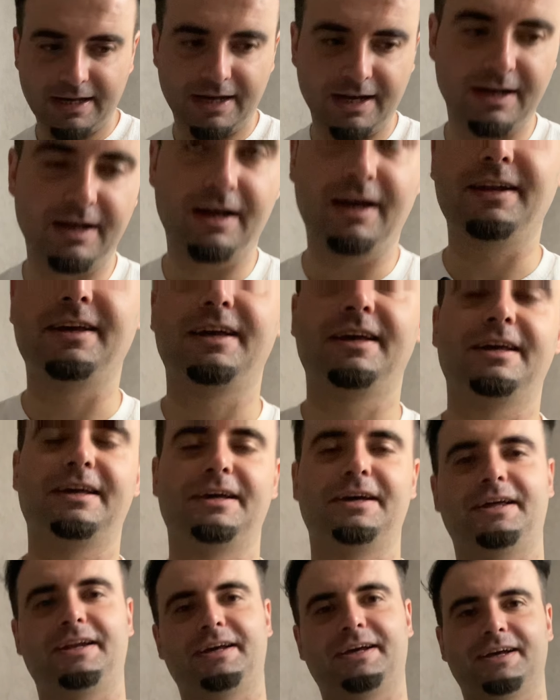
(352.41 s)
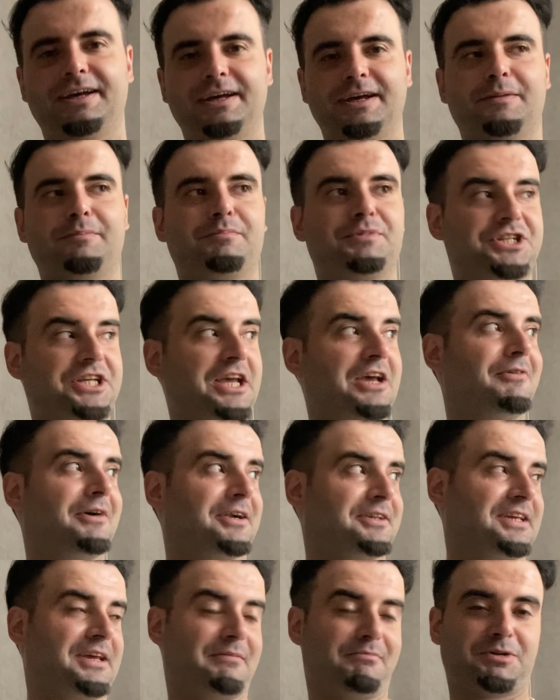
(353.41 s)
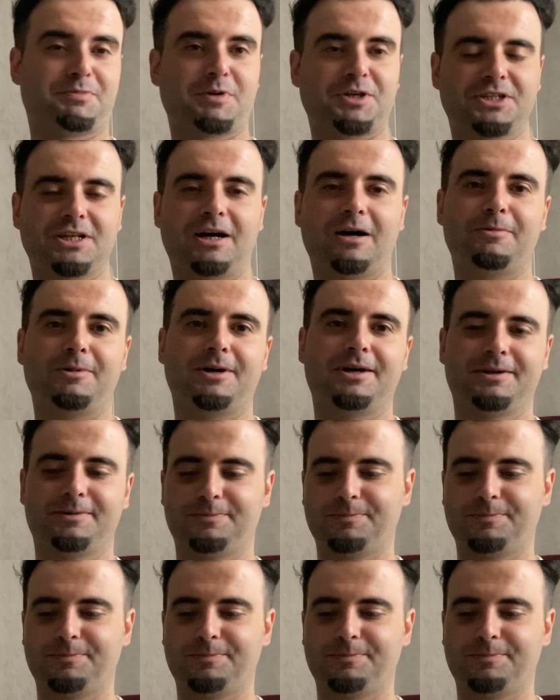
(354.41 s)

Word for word: Hani hani bir şey vardı 75 ne abi.